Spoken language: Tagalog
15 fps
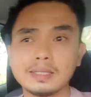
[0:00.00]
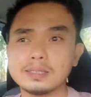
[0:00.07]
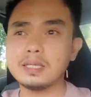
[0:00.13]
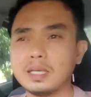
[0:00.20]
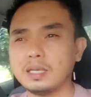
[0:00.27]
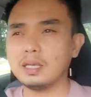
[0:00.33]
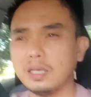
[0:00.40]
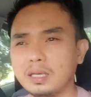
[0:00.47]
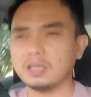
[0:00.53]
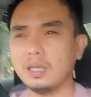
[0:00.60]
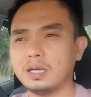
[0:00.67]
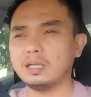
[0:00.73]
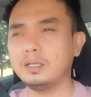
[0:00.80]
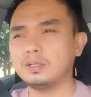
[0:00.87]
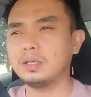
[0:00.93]
kasi,
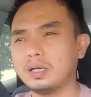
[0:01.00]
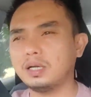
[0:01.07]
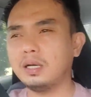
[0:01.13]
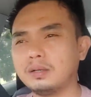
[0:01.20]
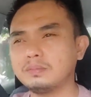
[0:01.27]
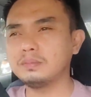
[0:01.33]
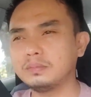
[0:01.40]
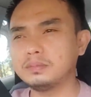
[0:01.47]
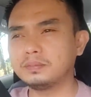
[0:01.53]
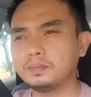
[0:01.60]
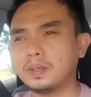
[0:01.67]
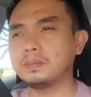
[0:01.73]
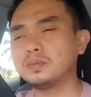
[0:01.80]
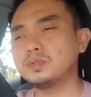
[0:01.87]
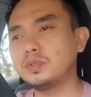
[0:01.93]
ano, um,
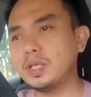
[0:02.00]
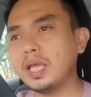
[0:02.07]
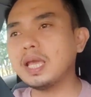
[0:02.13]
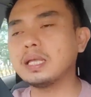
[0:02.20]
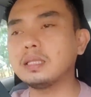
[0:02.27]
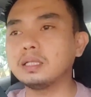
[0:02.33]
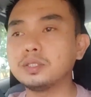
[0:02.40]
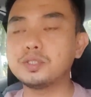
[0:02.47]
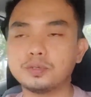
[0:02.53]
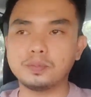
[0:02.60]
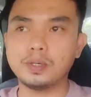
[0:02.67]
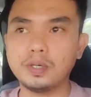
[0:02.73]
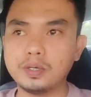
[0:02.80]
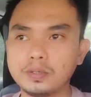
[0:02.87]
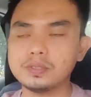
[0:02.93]
from today until tomorrow,